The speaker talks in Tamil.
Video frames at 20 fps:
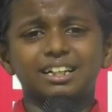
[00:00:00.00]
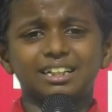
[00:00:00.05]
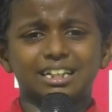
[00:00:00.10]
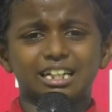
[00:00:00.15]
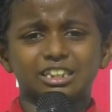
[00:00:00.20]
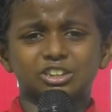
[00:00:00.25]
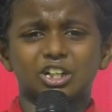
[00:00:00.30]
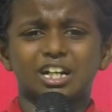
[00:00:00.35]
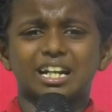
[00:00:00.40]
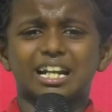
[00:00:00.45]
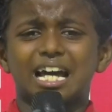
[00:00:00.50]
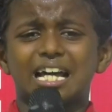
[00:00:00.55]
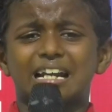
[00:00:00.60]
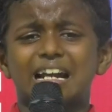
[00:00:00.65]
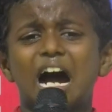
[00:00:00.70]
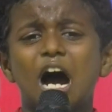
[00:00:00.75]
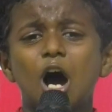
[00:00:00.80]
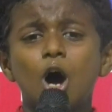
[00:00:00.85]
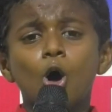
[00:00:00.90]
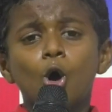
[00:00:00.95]
என்ன
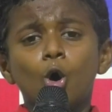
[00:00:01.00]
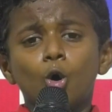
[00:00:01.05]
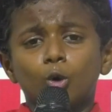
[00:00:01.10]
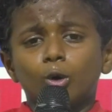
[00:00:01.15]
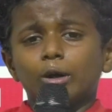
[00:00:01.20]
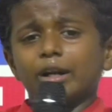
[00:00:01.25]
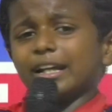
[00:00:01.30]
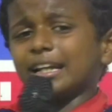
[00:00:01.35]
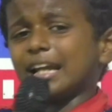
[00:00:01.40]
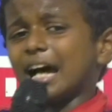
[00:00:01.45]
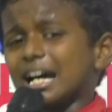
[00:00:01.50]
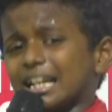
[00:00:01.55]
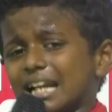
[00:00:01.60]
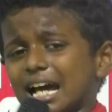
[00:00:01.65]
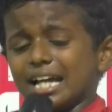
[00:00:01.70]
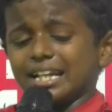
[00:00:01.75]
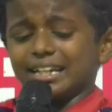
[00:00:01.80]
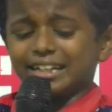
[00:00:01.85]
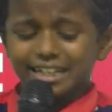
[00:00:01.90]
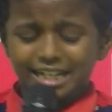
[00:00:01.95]
சொல்றாரா உங்களை நான்
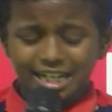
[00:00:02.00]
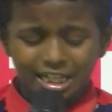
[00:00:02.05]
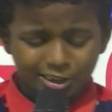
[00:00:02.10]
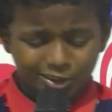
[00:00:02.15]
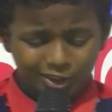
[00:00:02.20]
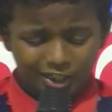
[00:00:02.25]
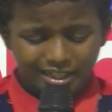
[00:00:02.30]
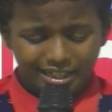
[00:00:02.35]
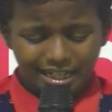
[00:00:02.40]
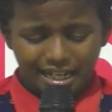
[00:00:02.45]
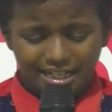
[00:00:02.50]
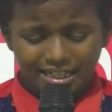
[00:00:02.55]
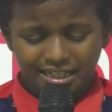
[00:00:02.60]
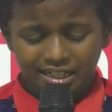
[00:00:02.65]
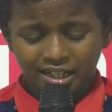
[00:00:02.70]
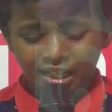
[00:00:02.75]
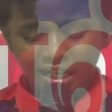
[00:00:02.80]
அறியேன் சொல்றாரு